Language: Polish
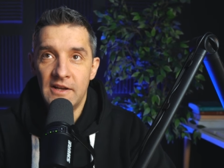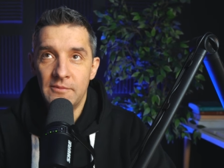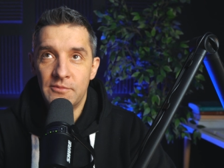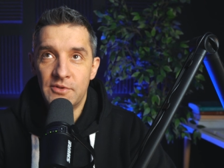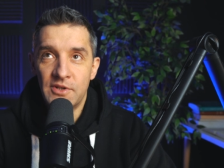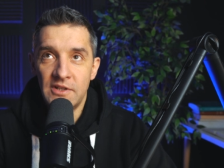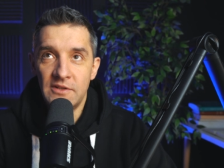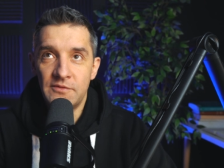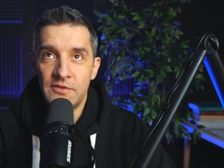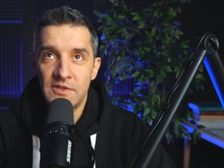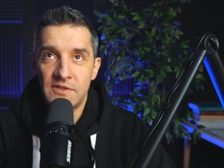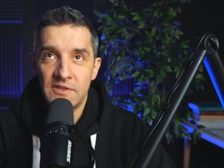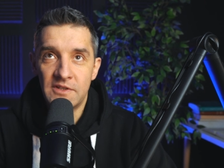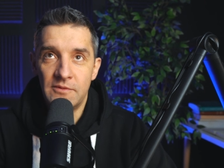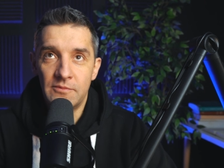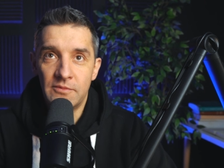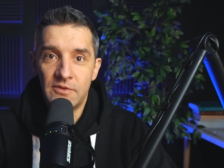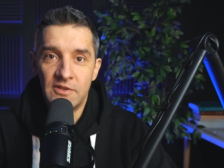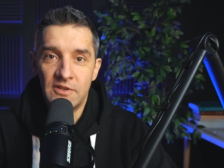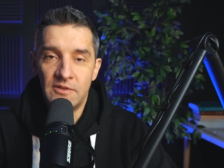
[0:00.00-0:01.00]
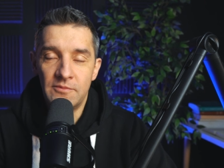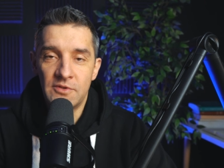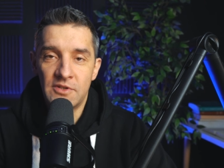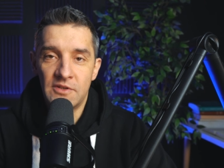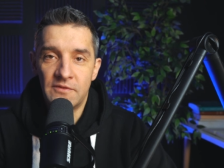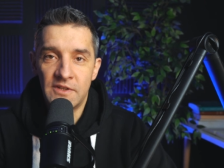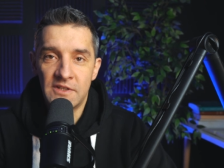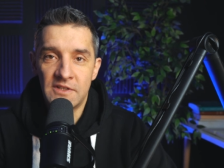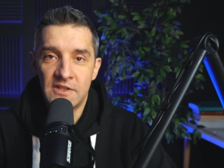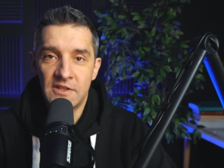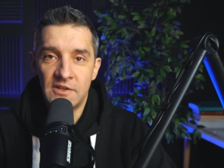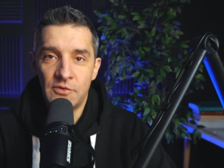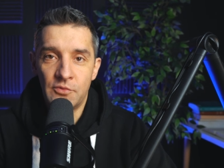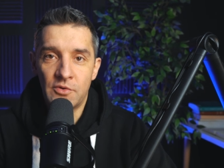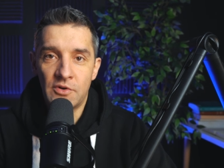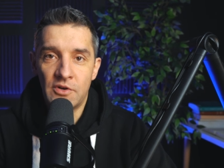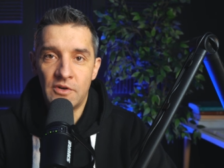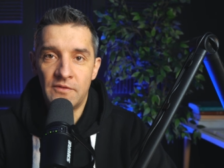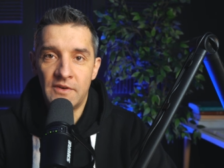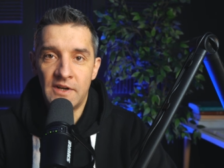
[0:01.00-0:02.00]
Przede wszystkim tym, że wiedza
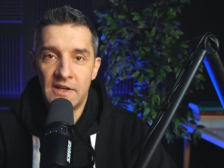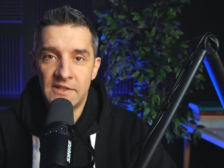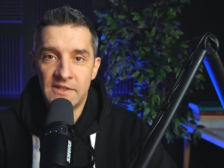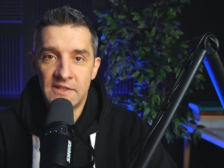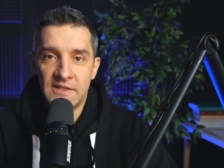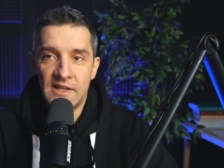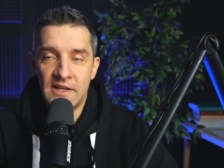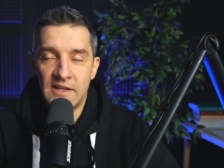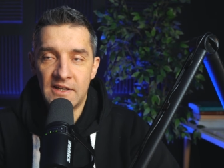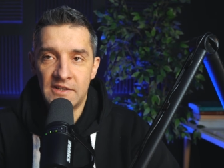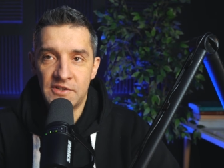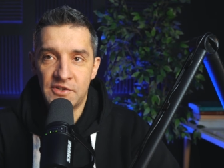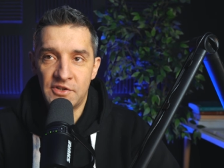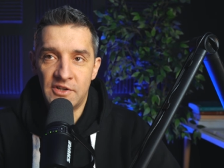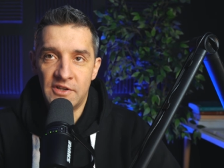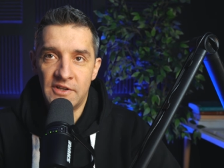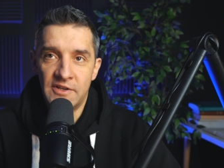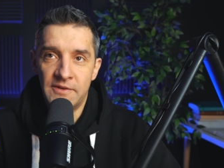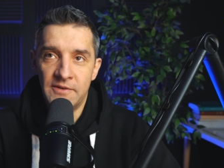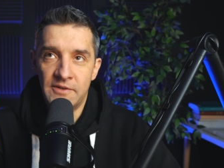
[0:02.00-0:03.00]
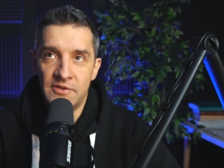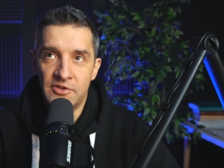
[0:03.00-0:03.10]
naukowa stara się,